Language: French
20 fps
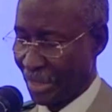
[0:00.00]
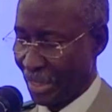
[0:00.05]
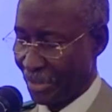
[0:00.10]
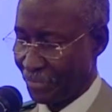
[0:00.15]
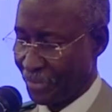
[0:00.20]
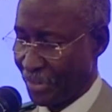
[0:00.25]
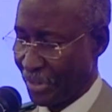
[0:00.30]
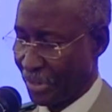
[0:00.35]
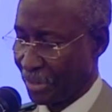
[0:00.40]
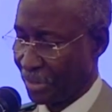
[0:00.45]

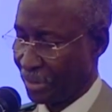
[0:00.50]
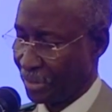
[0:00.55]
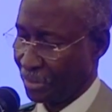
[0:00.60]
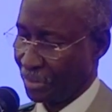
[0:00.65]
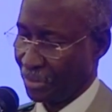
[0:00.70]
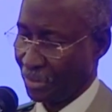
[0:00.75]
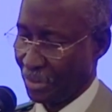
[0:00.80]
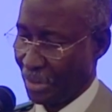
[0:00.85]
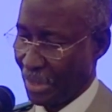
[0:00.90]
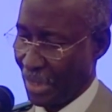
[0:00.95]
trafic,
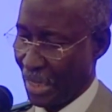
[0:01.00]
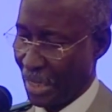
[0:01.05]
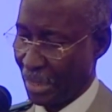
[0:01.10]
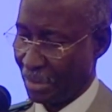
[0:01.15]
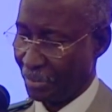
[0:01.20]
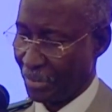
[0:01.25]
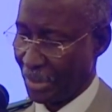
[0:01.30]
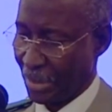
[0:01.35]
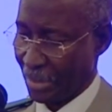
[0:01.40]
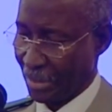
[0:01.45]

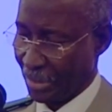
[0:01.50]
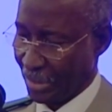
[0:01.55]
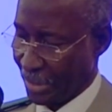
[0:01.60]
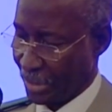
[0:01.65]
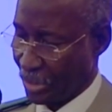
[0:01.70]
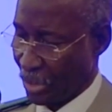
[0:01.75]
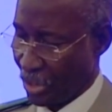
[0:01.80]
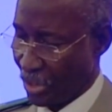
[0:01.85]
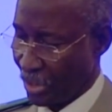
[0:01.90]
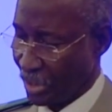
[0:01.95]
armes
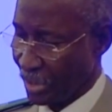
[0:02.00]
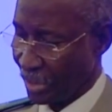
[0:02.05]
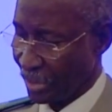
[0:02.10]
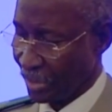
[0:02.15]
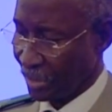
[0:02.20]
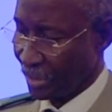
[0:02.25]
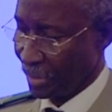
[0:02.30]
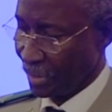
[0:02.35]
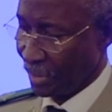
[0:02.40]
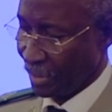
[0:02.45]
et drogues,
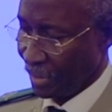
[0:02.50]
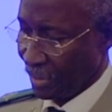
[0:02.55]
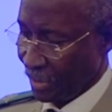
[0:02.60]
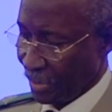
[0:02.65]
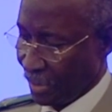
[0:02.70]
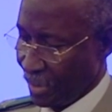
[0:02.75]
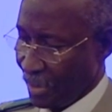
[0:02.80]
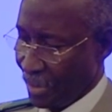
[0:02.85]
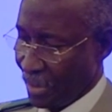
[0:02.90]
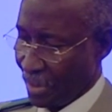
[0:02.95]

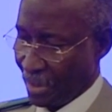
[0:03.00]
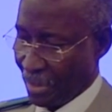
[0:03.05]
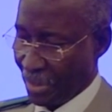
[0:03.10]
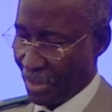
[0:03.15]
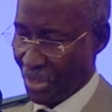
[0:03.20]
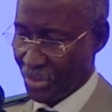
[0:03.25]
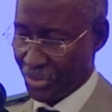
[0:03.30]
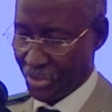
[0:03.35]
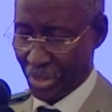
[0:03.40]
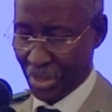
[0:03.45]

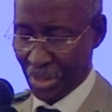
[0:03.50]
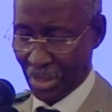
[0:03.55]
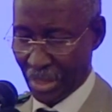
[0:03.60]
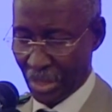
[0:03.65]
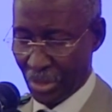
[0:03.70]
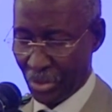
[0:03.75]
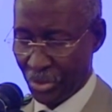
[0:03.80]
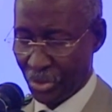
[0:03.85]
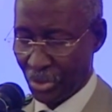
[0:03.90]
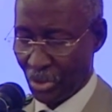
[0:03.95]
ainsi que
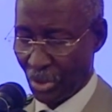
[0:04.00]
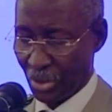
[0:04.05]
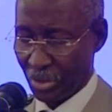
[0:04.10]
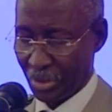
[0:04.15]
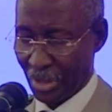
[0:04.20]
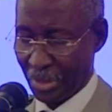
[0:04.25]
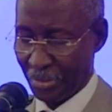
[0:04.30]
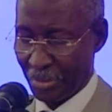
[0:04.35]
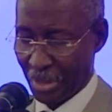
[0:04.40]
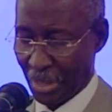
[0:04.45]
la lutte
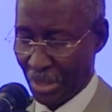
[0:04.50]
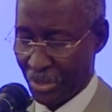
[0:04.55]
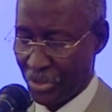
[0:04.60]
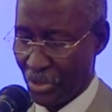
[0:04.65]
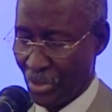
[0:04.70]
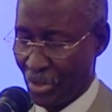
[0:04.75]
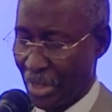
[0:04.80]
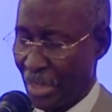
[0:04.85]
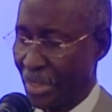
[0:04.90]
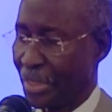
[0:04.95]
contre
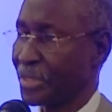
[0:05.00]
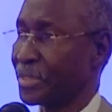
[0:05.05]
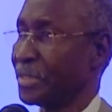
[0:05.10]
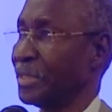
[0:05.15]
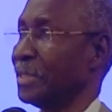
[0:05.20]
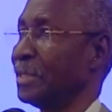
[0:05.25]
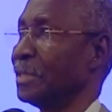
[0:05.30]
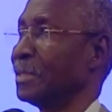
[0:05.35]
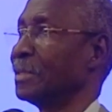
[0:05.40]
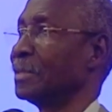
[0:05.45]
l'immigration
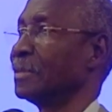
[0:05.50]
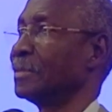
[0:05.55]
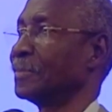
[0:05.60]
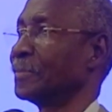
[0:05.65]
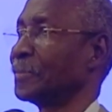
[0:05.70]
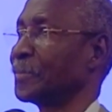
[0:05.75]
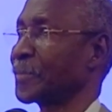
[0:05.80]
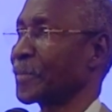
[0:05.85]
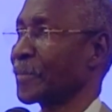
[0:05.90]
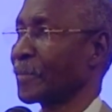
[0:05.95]
clandestine.
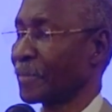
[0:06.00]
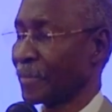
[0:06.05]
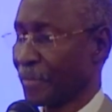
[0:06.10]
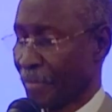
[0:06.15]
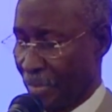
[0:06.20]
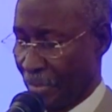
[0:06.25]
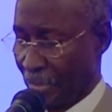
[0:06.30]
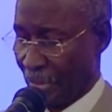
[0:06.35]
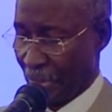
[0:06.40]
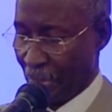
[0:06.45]

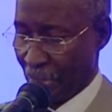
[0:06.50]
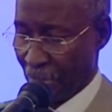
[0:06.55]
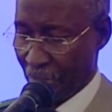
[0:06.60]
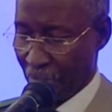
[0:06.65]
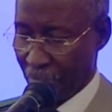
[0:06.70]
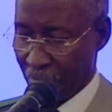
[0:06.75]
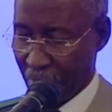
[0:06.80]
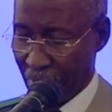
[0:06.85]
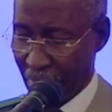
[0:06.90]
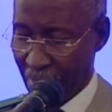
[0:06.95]

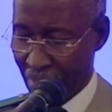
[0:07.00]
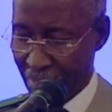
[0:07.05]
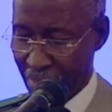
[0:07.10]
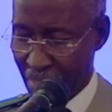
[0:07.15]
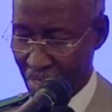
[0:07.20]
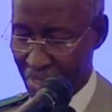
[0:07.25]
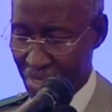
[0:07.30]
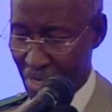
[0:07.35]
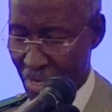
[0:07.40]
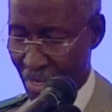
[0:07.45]
Ces
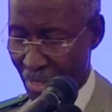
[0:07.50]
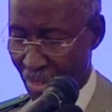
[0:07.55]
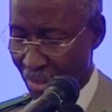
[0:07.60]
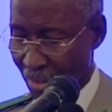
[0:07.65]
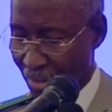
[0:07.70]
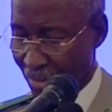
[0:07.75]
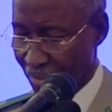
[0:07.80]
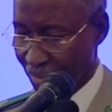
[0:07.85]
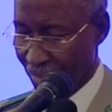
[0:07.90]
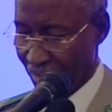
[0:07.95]
dernières
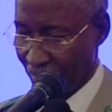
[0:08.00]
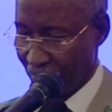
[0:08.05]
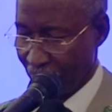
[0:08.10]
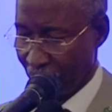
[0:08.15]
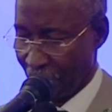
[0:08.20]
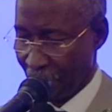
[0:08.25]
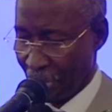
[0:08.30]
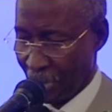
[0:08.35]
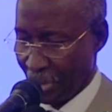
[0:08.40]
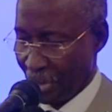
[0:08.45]
années,
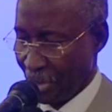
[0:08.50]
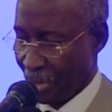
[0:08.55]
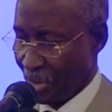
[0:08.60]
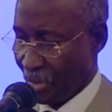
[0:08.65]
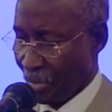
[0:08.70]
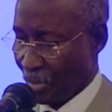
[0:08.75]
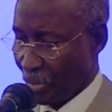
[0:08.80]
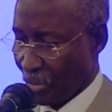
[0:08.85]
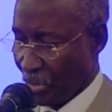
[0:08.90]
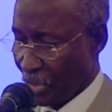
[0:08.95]

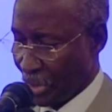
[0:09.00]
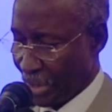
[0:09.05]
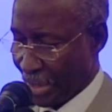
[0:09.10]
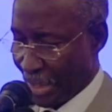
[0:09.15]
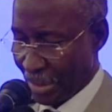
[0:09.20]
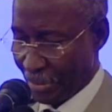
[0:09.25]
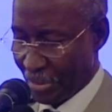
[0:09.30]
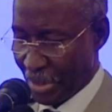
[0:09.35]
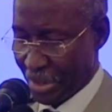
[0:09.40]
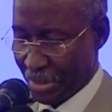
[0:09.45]
mon
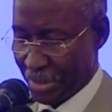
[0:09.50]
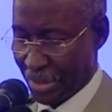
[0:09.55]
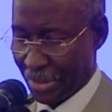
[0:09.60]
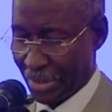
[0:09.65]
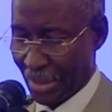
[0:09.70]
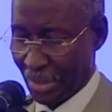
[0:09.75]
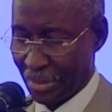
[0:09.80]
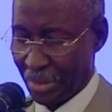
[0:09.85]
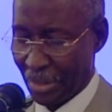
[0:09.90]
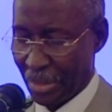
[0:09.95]
armée
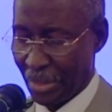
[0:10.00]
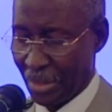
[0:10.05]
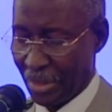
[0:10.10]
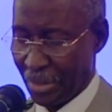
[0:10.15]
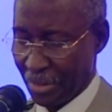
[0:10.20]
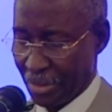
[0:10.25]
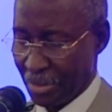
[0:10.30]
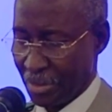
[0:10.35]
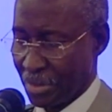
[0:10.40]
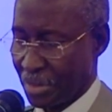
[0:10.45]
s'est
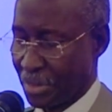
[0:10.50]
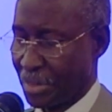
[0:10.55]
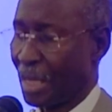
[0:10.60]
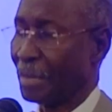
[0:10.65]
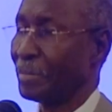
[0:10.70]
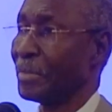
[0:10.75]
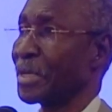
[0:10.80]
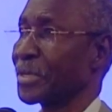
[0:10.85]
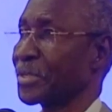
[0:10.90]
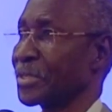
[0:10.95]
attelée
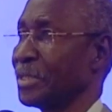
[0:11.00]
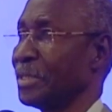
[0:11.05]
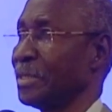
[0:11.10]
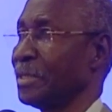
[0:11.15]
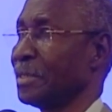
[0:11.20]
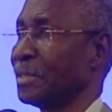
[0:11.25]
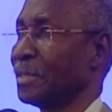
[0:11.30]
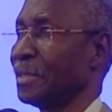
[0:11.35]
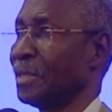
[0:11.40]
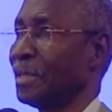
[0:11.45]
sans
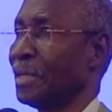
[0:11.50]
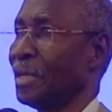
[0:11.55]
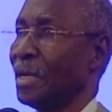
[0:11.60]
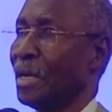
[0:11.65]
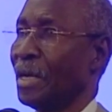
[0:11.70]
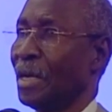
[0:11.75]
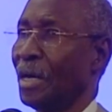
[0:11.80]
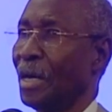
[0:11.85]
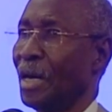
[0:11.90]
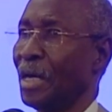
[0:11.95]
merci
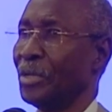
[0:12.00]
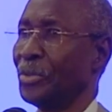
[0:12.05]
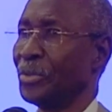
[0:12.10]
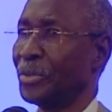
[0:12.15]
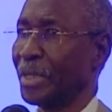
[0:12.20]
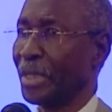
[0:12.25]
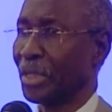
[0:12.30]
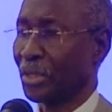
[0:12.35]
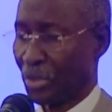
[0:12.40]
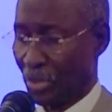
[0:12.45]
à
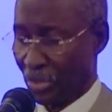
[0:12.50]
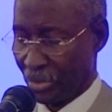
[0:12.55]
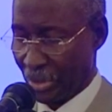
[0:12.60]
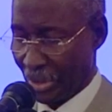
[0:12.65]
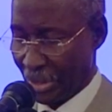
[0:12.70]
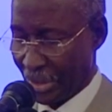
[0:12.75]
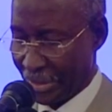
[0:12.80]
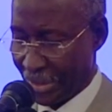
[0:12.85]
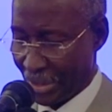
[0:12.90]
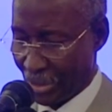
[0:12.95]
lutter
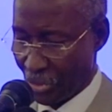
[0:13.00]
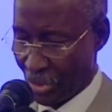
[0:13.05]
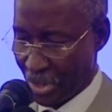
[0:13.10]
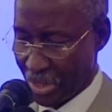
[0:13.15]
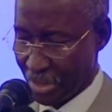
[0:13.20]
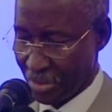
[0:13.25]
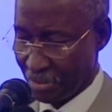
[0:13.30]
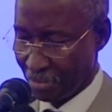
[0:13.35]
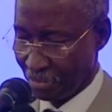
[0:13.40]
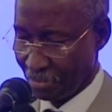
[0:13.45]
contre le
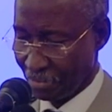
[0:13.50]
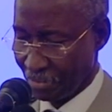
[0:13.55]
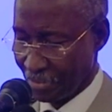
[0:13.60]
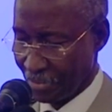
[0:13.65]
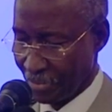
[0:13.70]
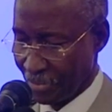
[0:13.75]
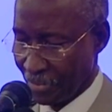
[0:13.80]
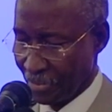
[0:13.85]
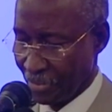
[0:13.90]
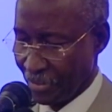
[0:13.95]
terrorisme
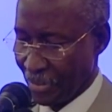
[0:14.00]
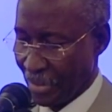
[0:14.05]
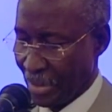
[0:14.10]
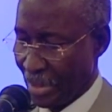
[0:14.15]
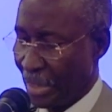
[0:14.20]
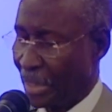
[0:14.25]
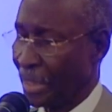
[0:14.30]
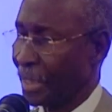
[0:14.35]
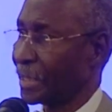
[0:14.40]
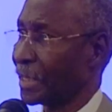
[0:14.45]

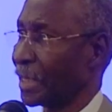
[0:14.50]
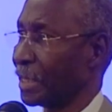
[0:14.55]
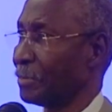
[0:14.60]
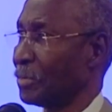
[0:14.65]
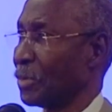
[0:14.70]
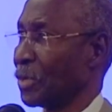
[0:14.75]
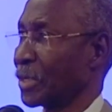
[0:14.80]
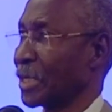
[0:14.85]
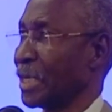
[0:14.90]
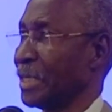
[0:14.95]
et les
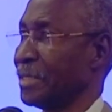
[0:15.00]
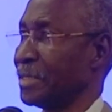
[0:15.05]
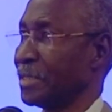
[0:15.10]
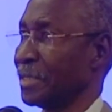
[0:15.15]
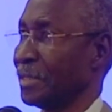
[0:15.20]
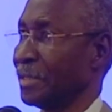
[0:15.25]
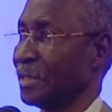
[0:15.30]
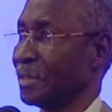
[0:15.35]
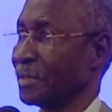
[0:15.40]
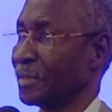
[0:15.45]
crimes
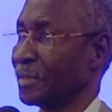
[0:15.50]
organisés.